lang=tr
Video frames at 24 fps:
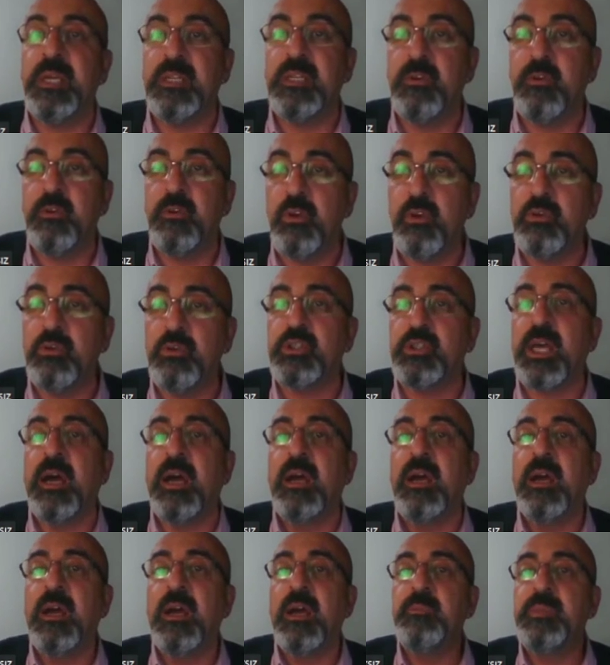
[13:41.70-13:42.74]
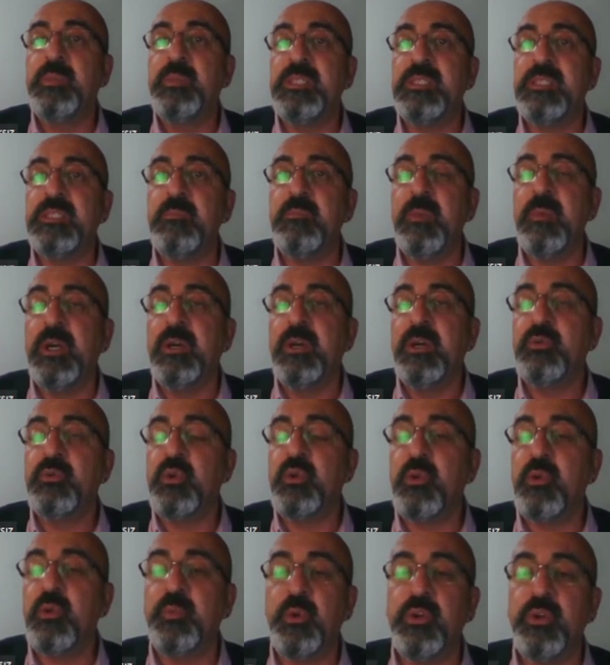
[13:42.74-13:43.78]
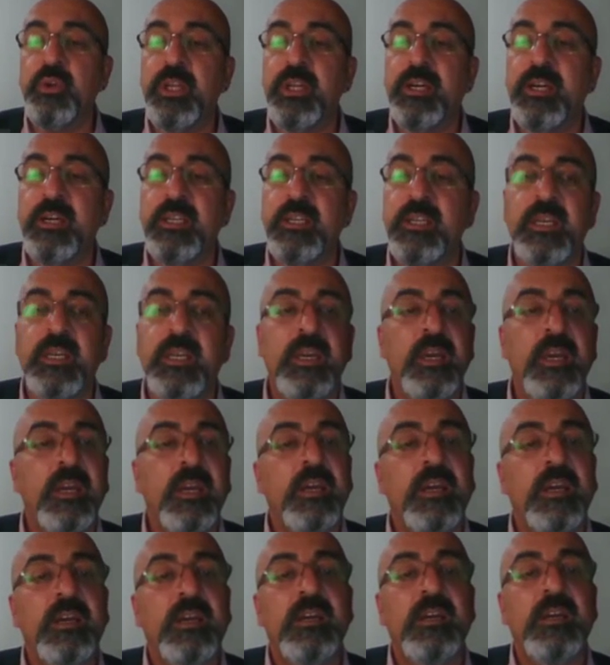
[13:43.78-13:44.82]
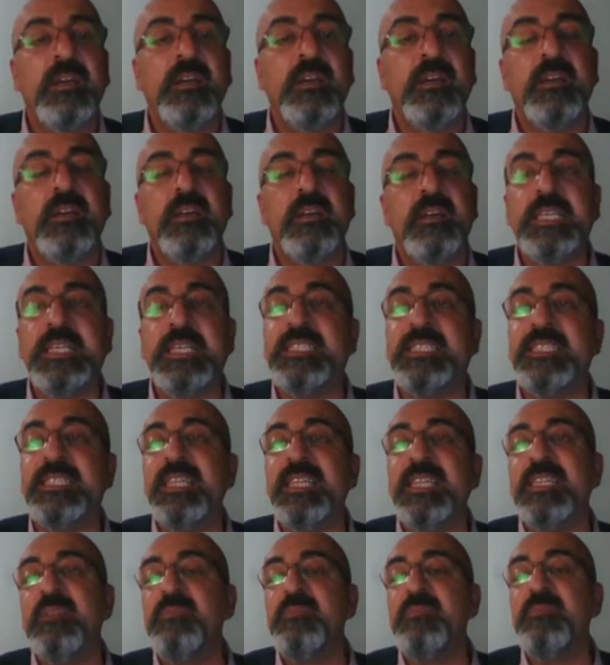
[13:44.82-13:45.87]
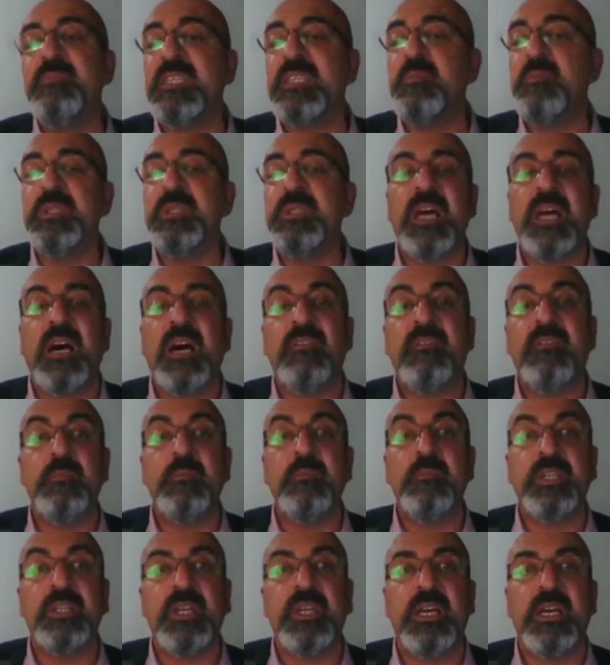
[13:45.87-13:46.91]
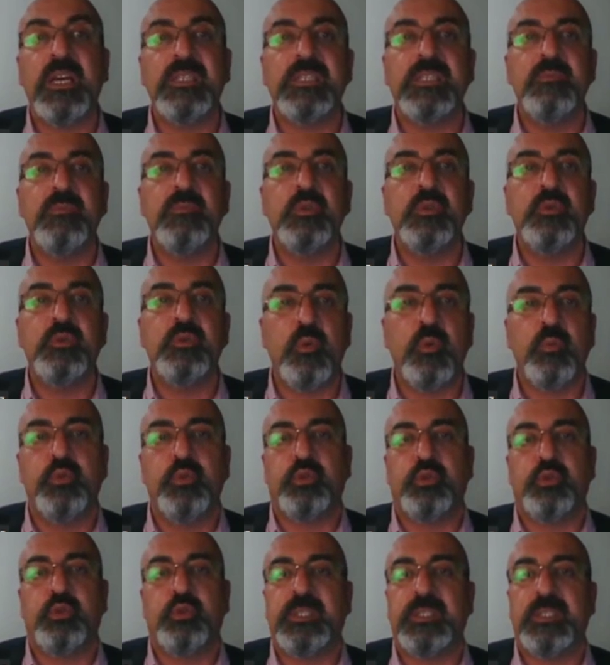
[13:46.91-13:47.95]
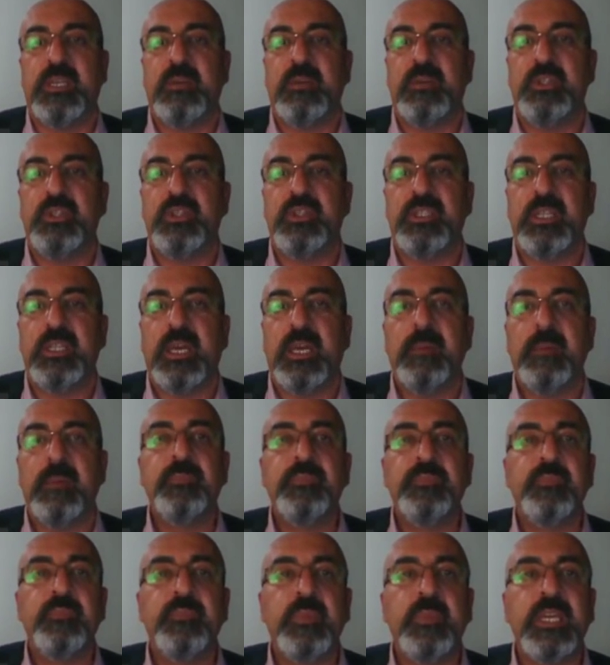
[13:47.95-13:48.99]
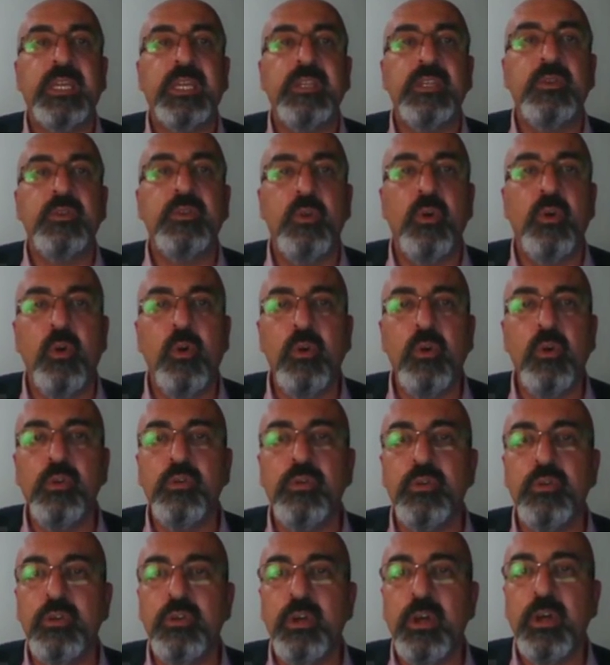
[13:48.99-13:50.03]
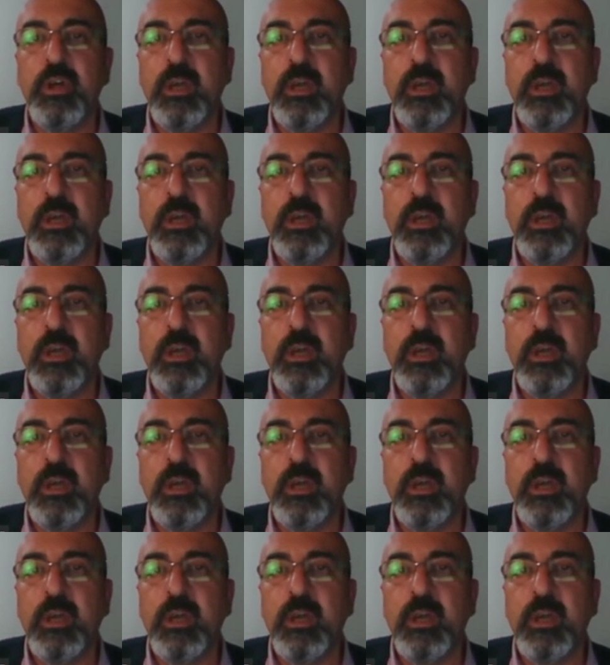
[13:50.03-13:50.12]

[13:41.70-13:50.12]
belirliyorsa bizim çok böyle hani e, istediğimiz gibi davranma şansımız yok bu sistem içinde. Peki ne olur